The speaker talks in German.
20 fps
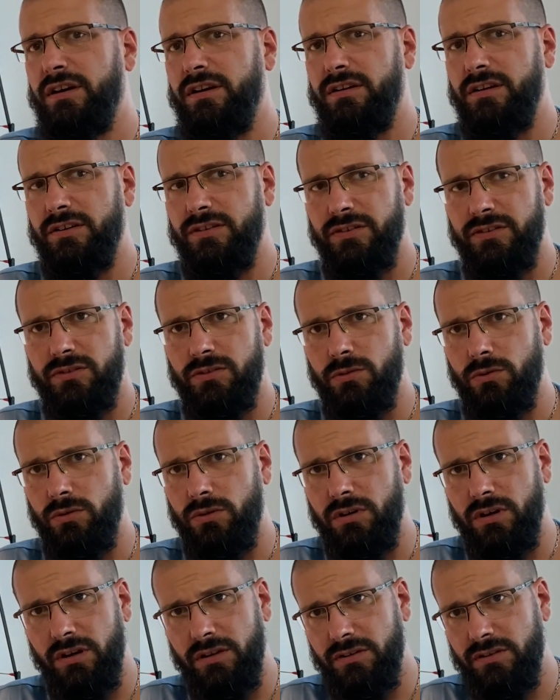dass es
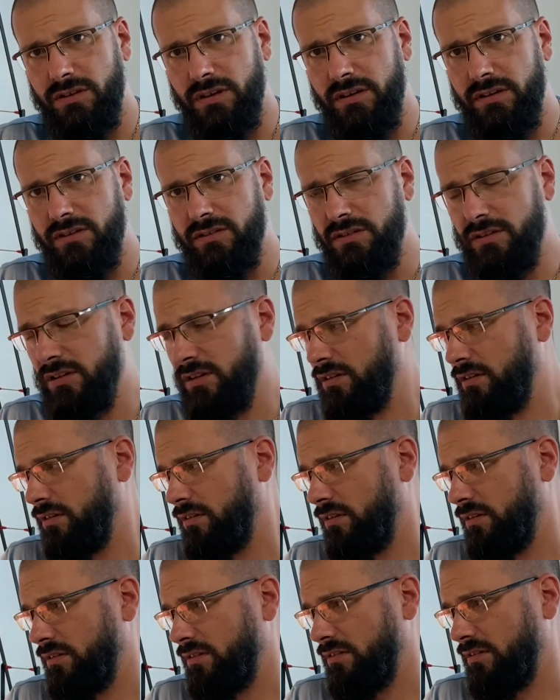zurückkristallisiert,
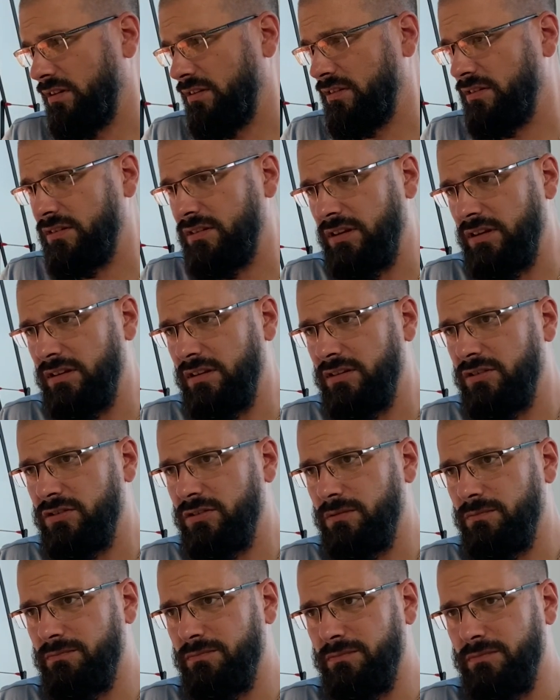dass es dann nicht
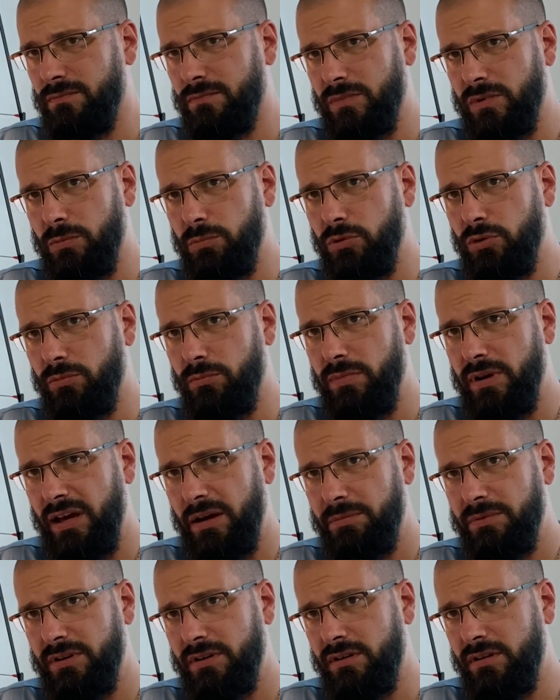hm, gebunden
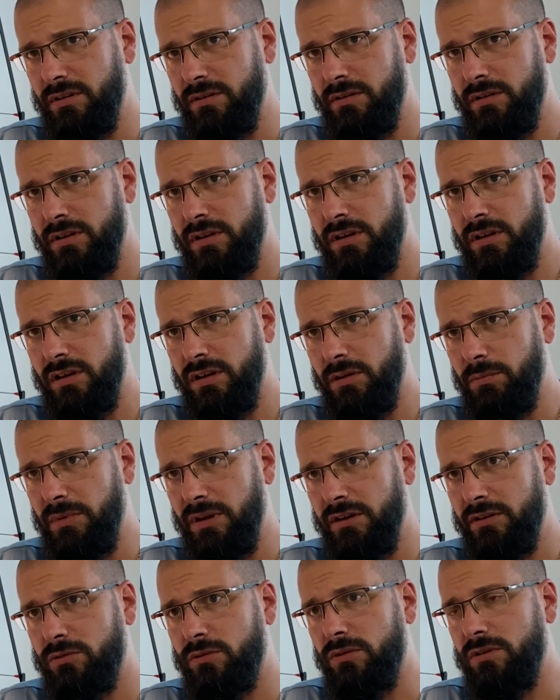bleibt in, im
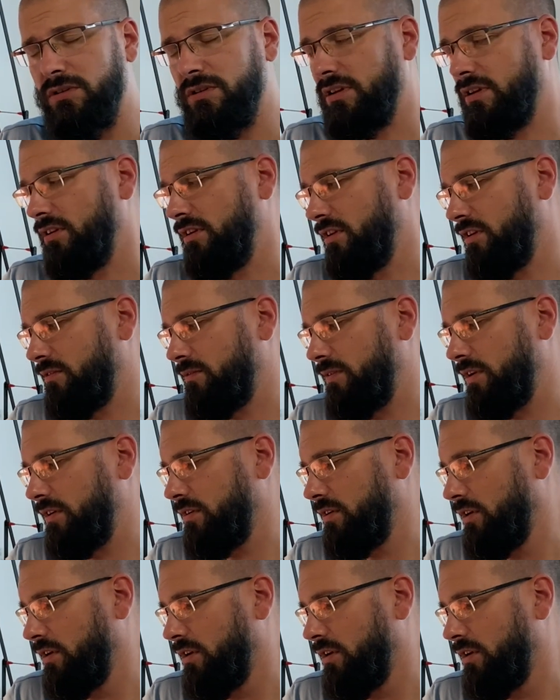endgültigen Liquid.